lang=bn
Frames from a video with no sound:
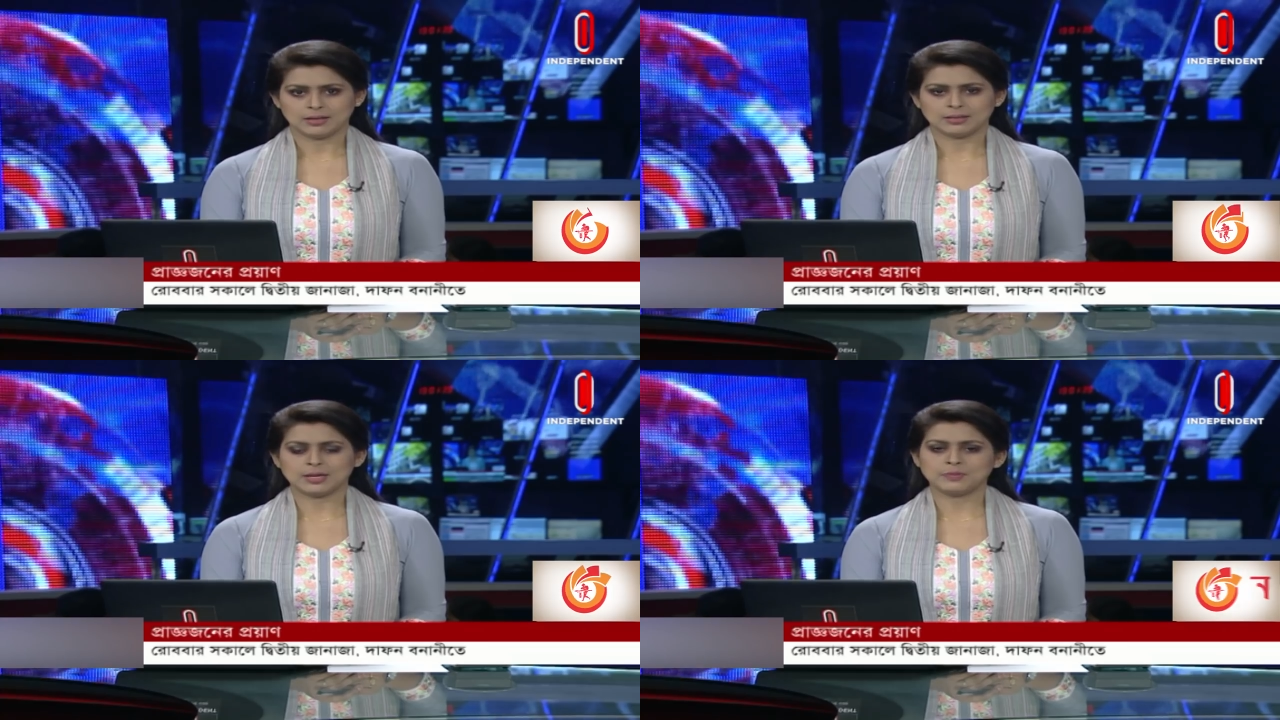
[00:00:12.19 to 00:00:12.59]

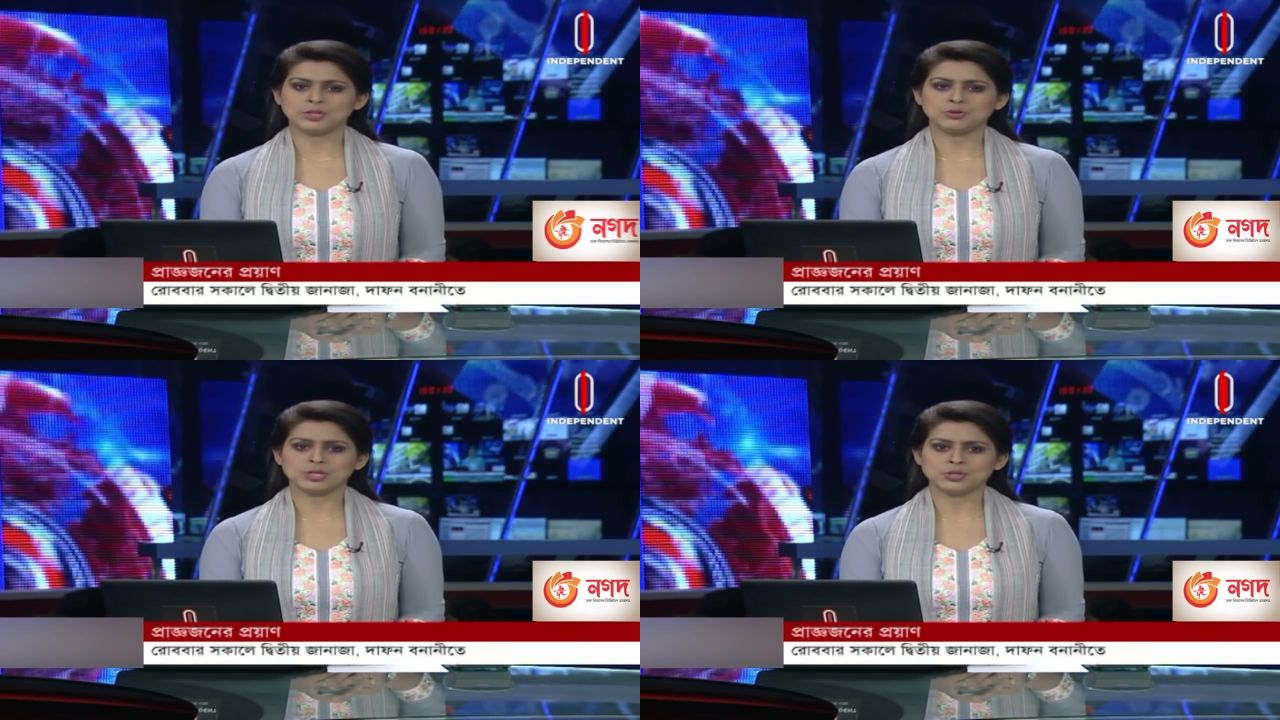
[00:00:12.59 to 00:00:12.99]
তার
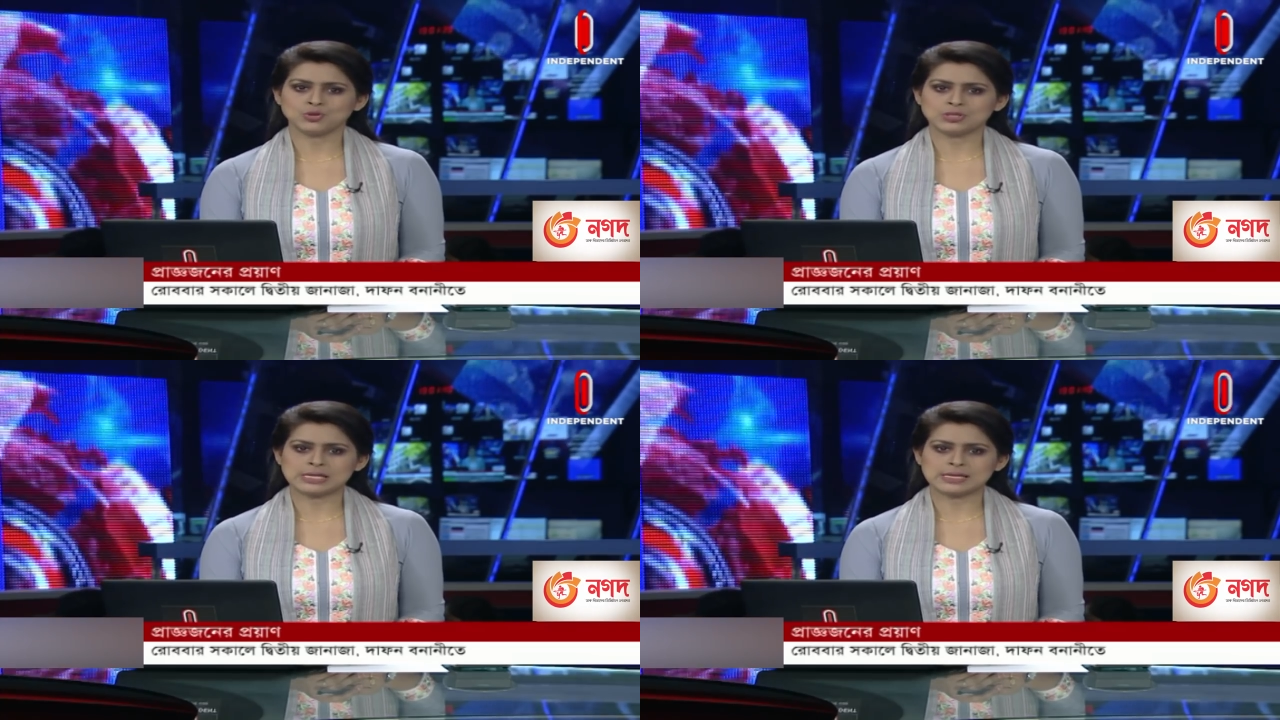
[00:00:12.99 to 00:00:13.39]
মৃত্যুতে
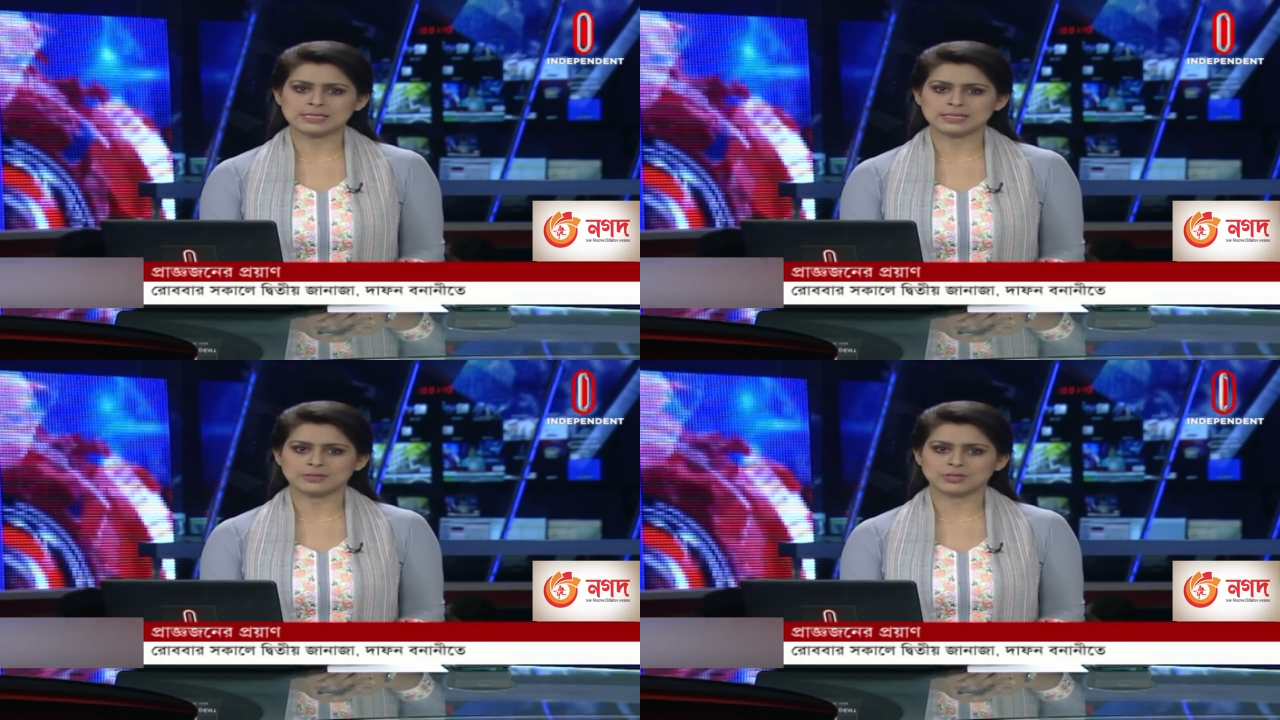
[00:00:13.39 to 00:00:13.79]
শোক
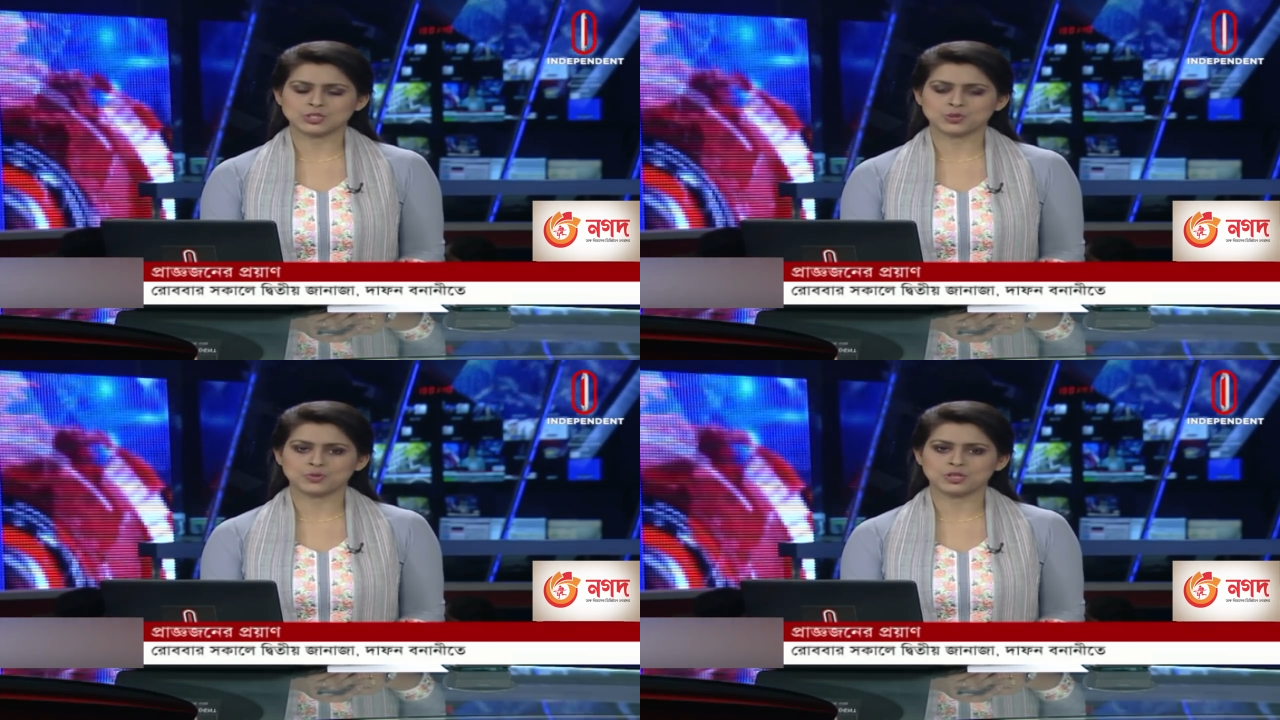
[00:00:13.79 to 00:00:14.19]
জানিয়েছেন
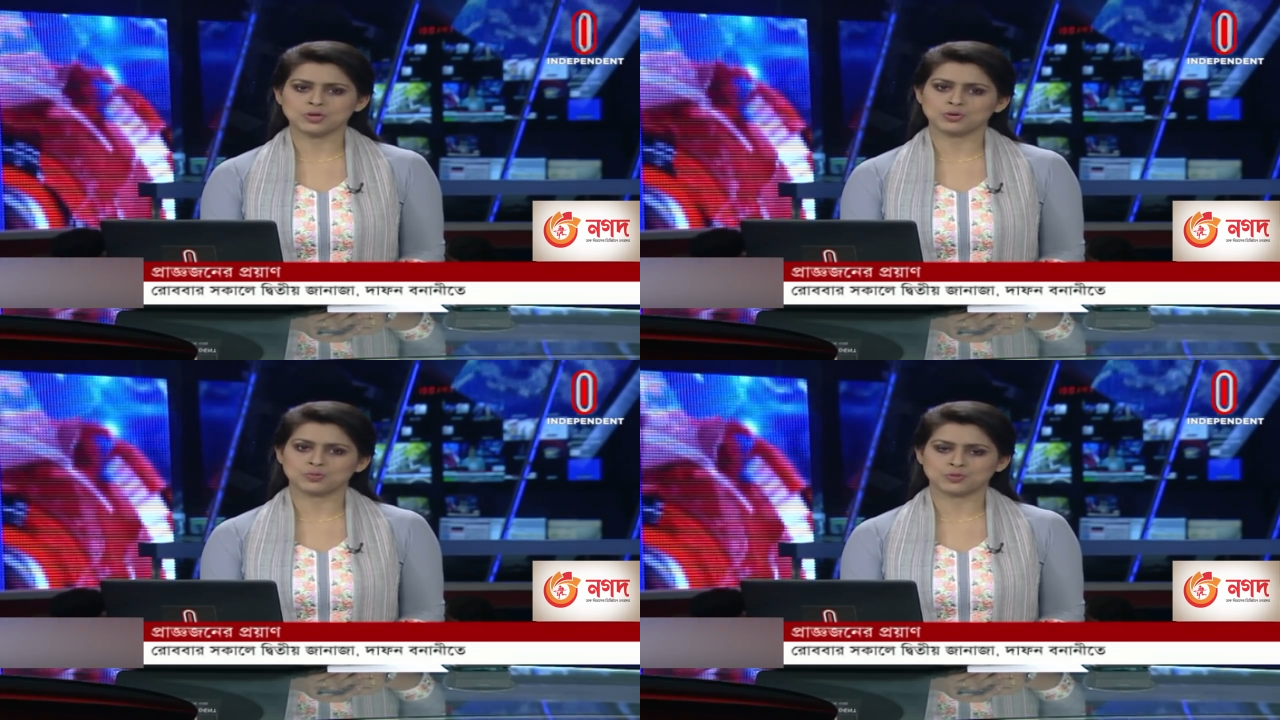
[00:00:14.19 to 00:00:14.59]
রাষ্ট্রপতি
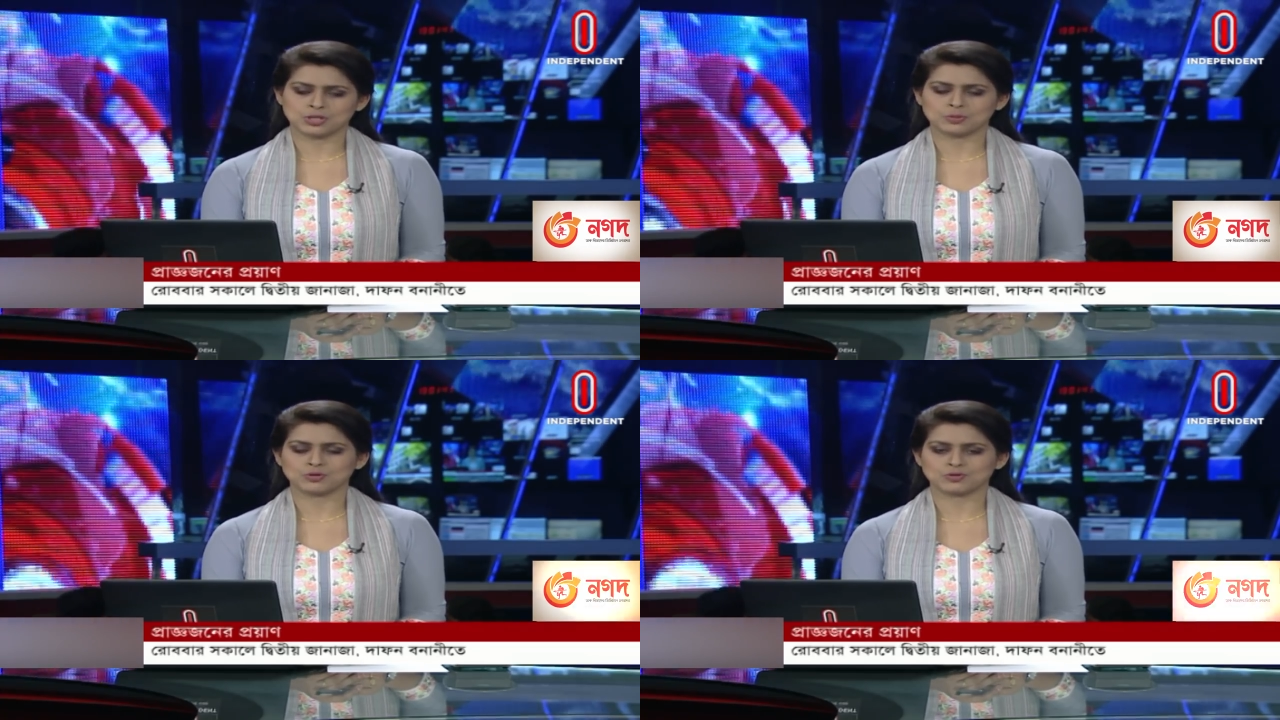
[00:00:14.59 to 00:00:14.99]
ও
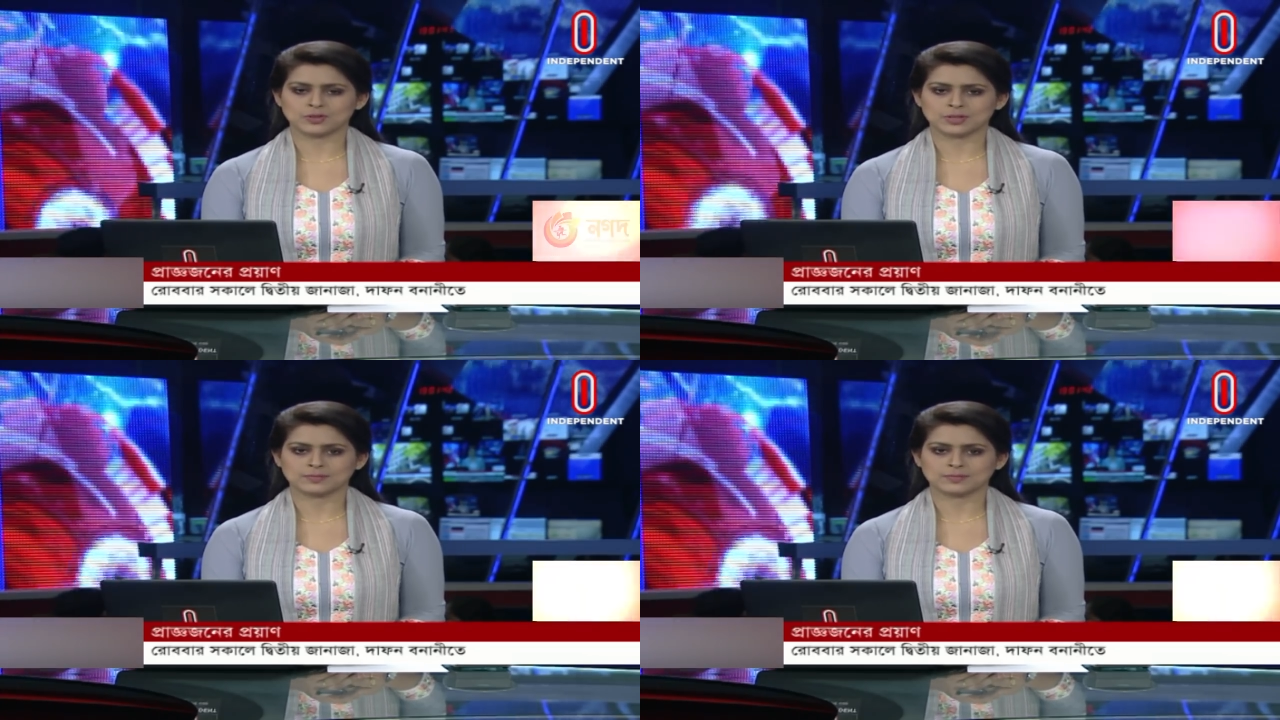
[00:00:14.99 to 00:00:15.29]
প্রধানমন্ত্রী